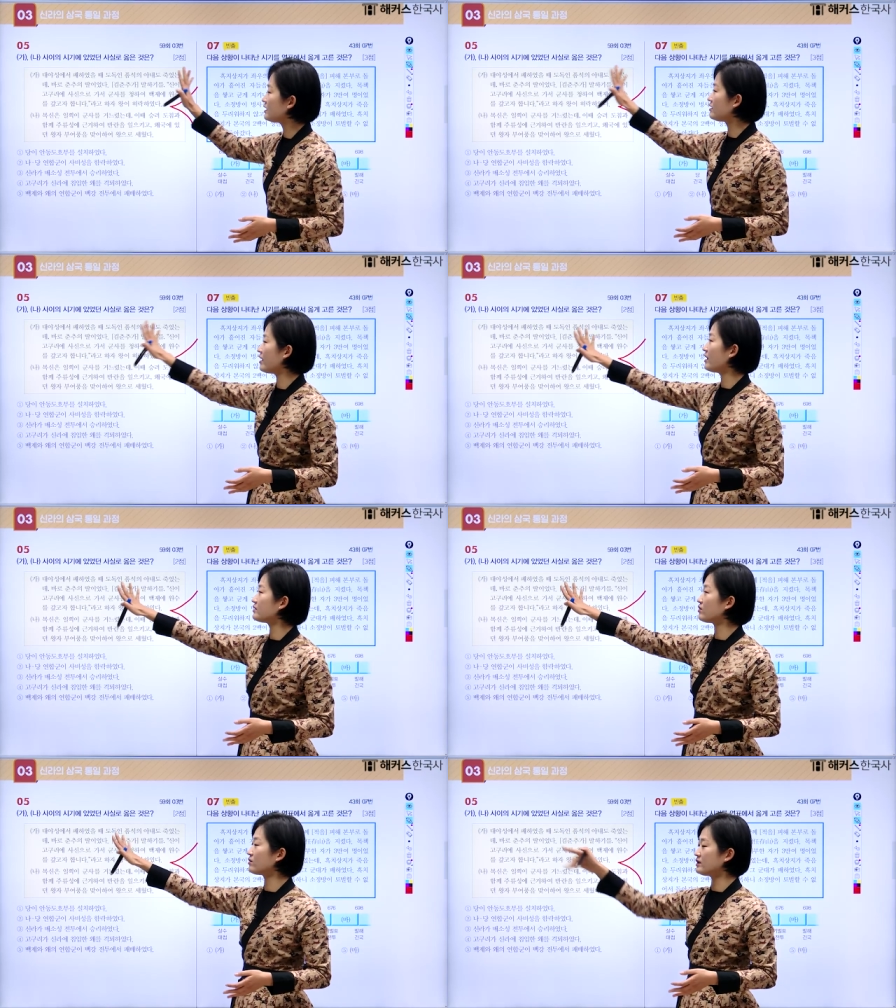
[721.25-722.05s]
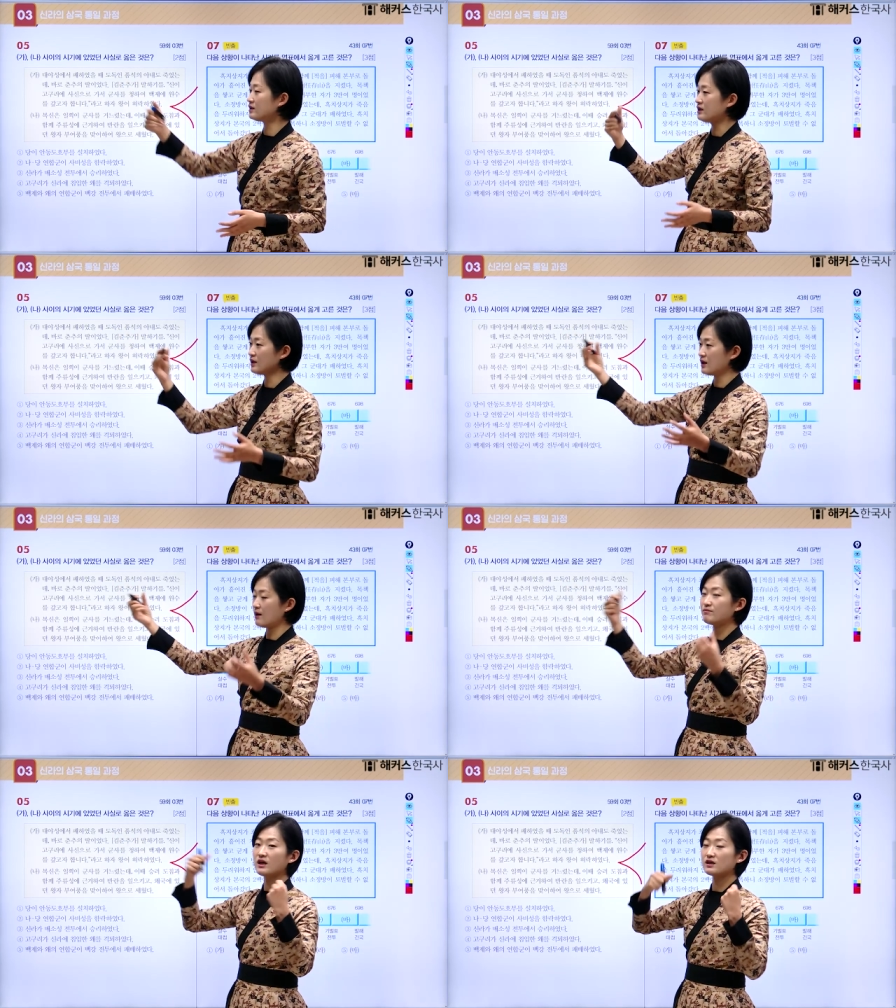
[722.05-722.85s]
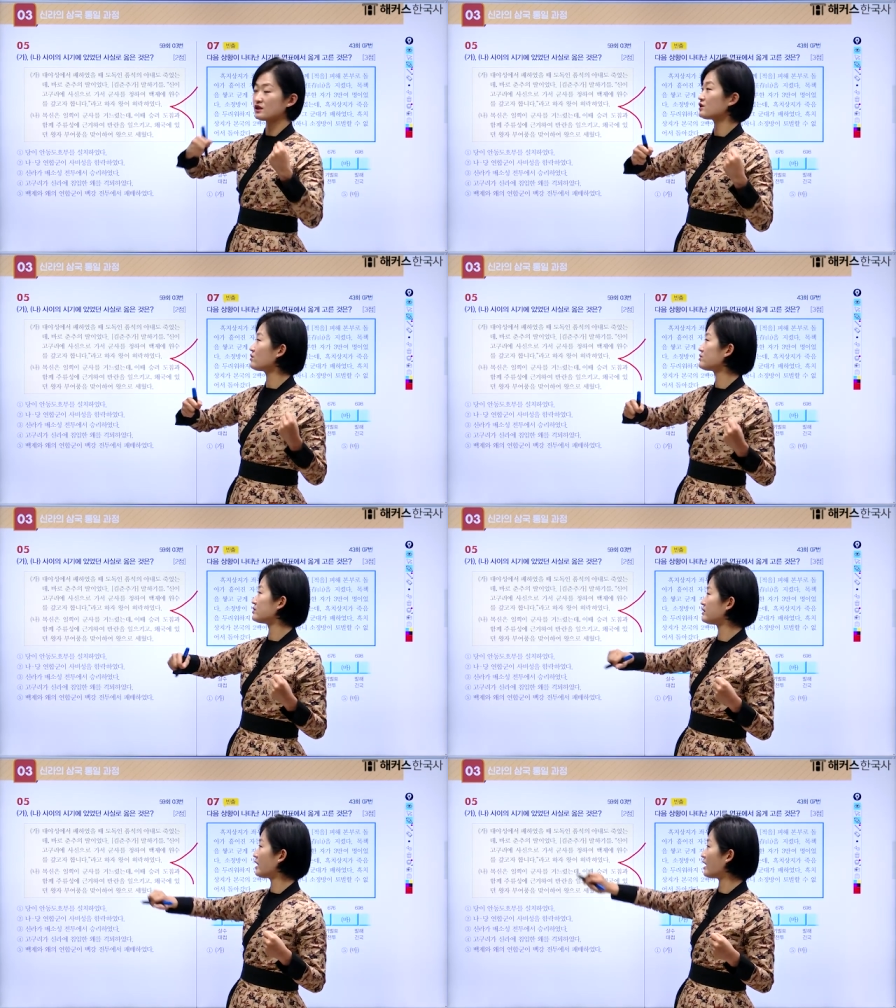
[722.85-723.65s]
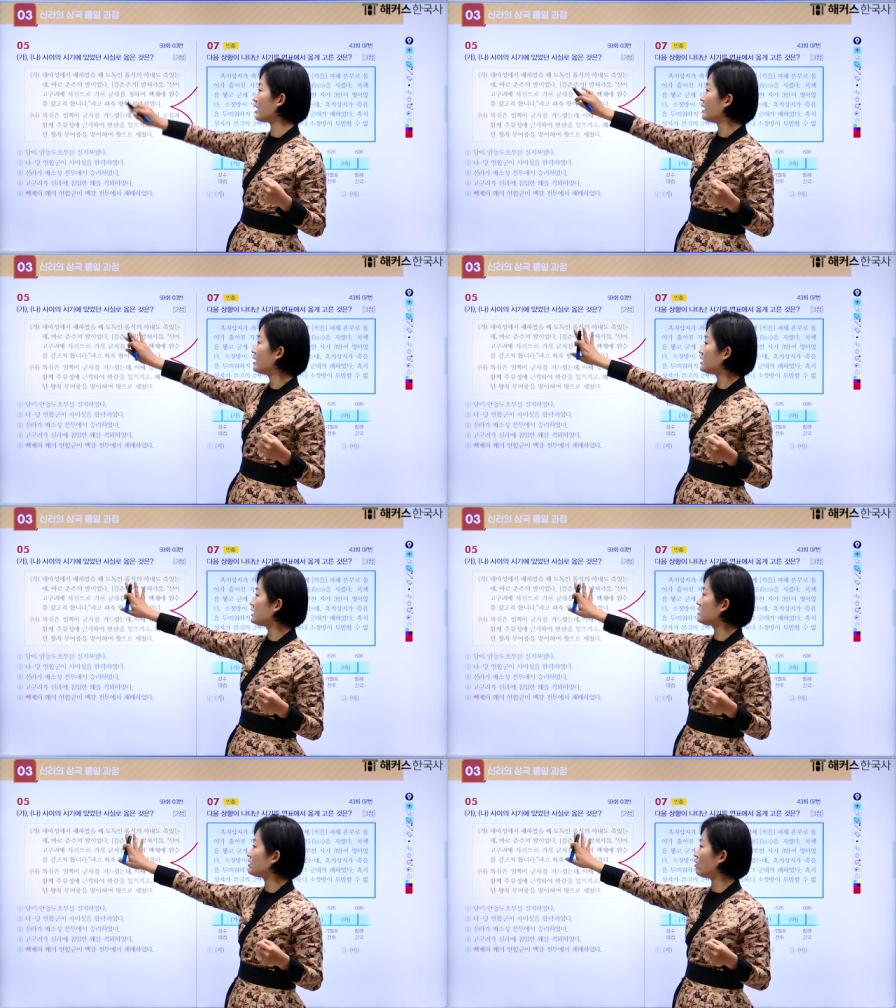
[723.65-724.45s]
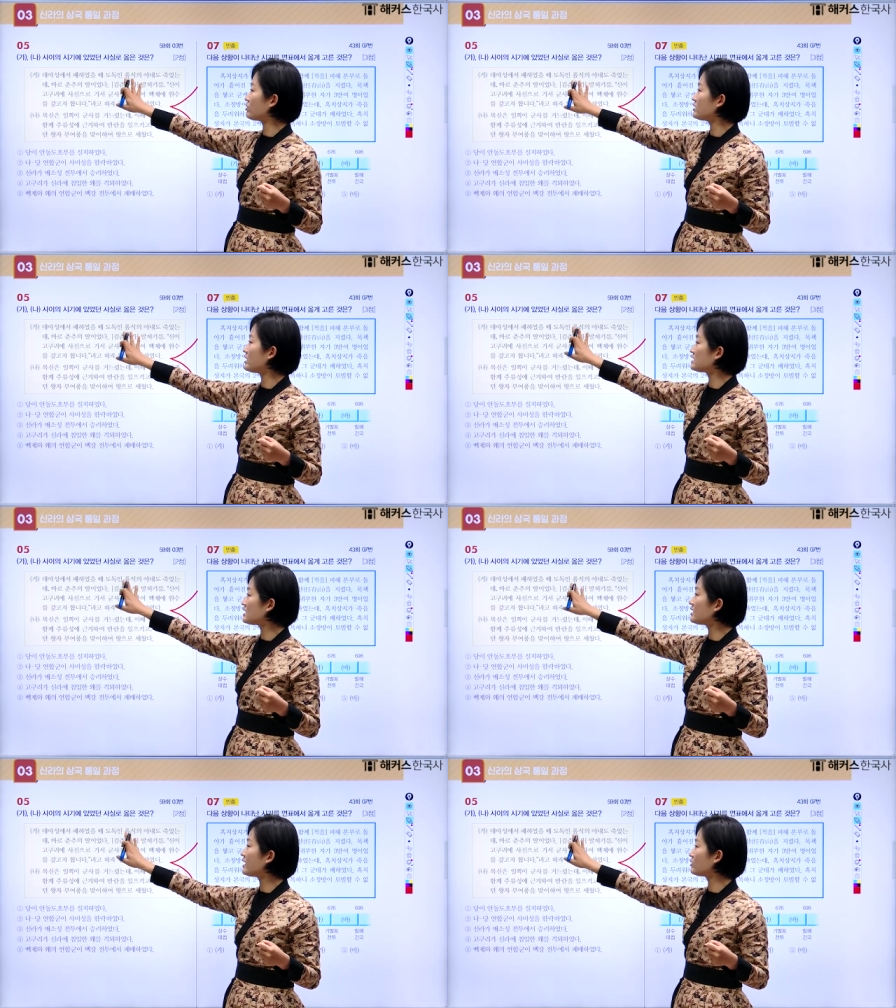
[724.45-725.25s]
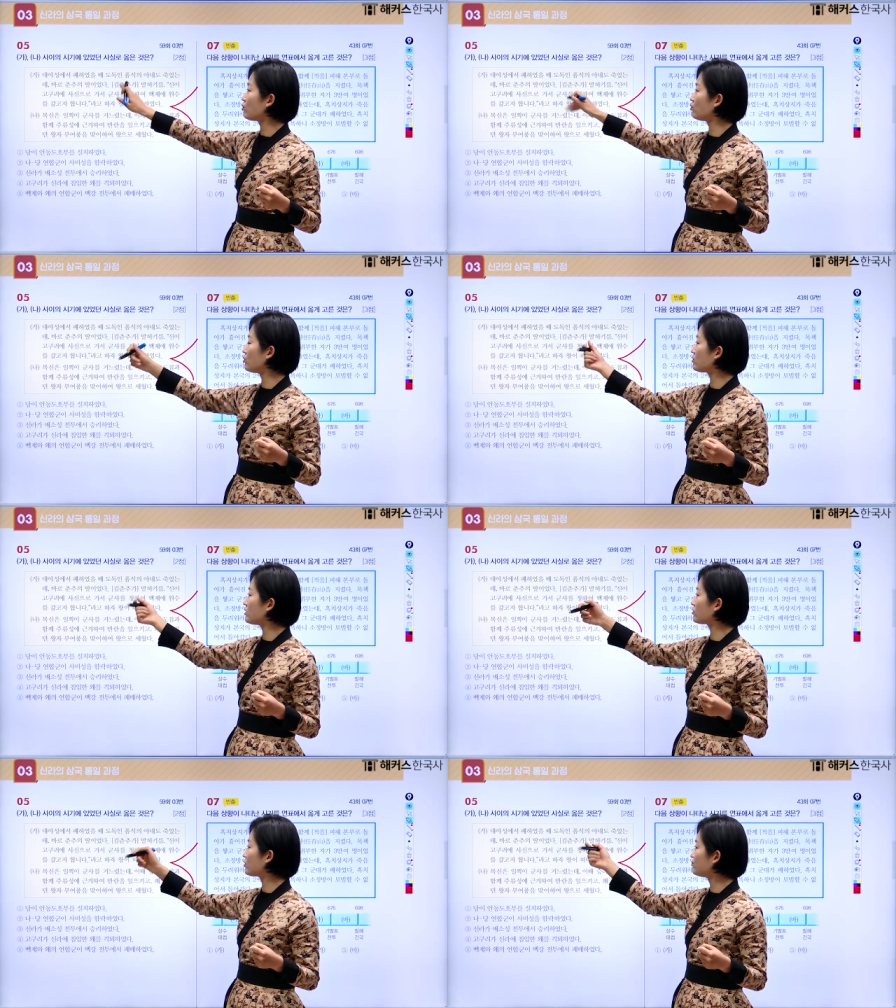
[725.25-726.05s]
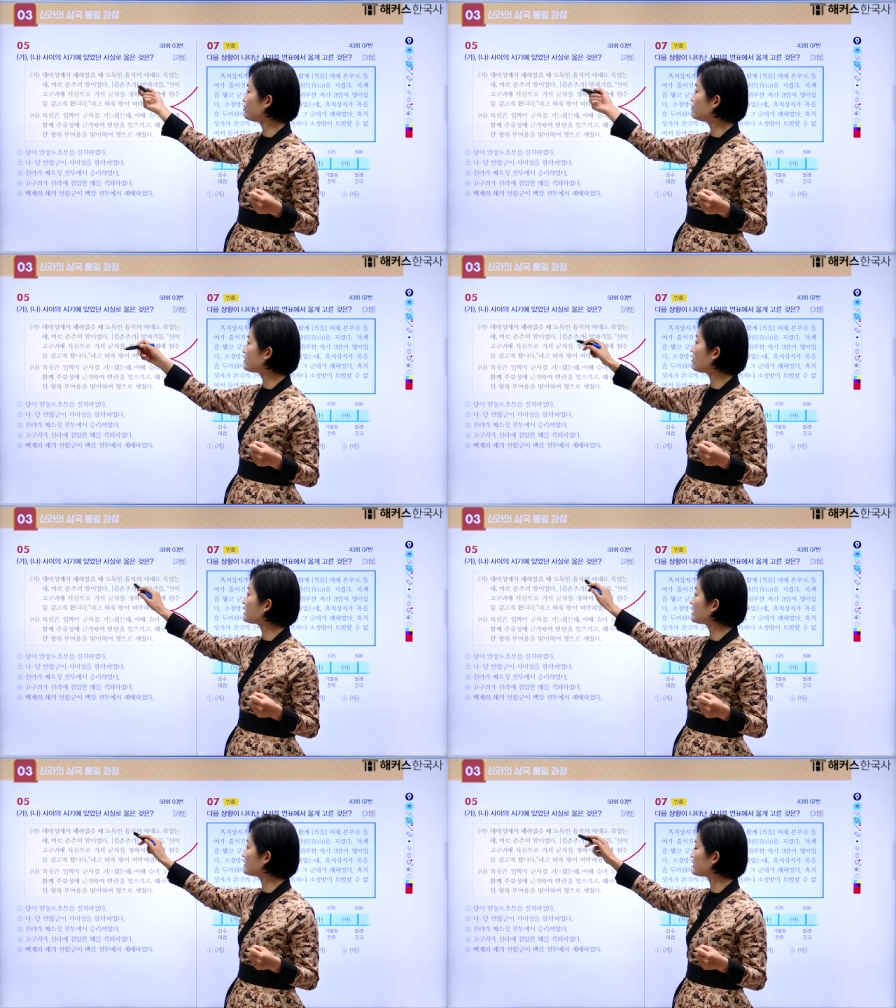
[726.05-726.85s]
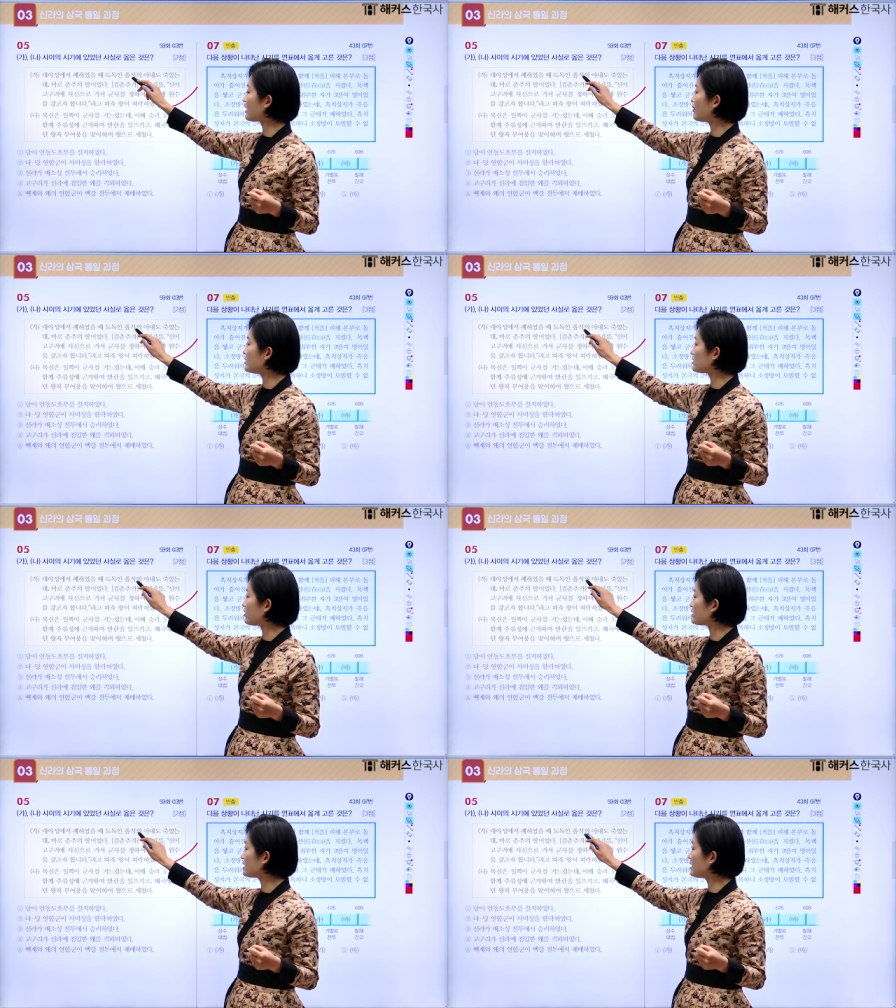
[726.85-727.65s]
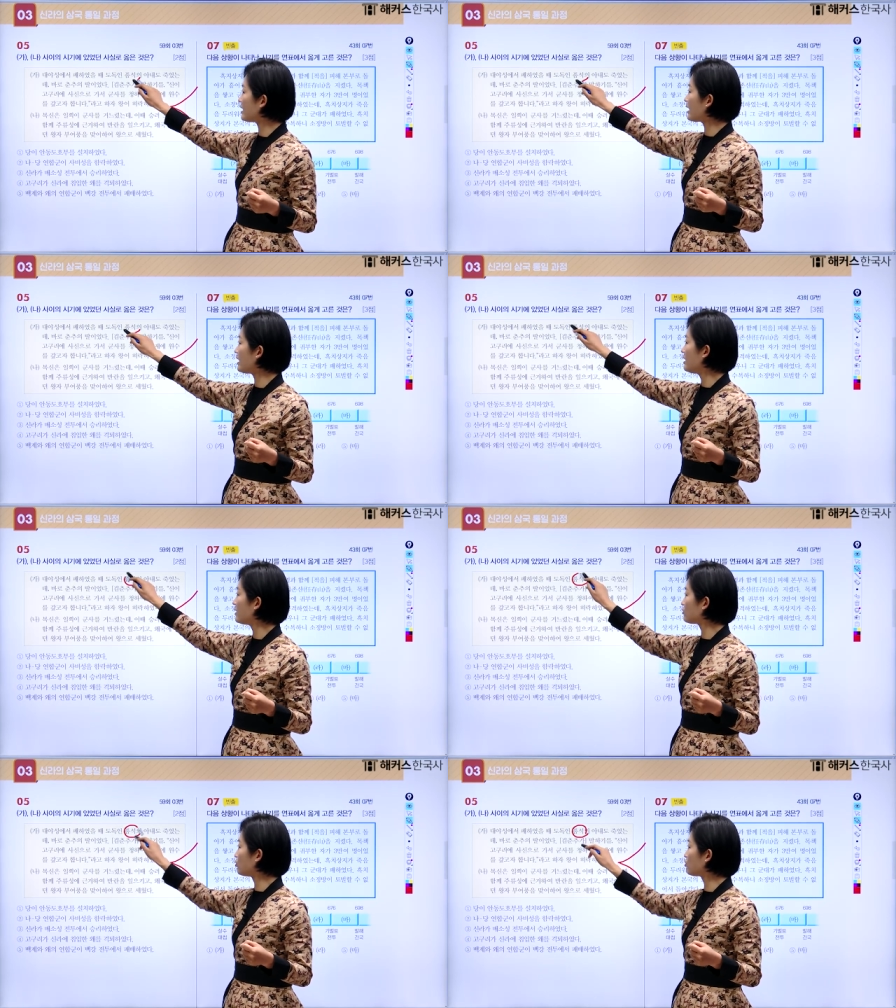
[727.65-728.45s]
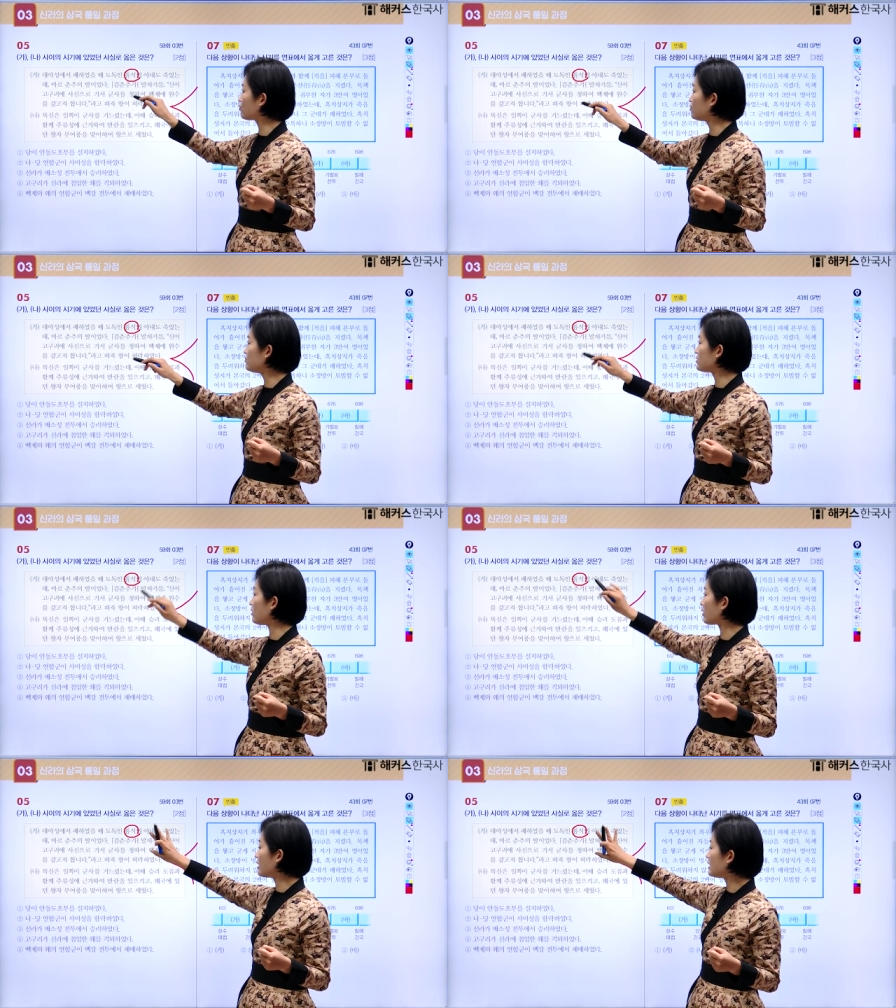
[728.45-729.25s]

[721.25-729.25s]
이 대야성을 함락을 시켰을 때 이, 여기에 신라의 도독이었던 품석이라는 사람이 있어요. 신라의 도독 품석.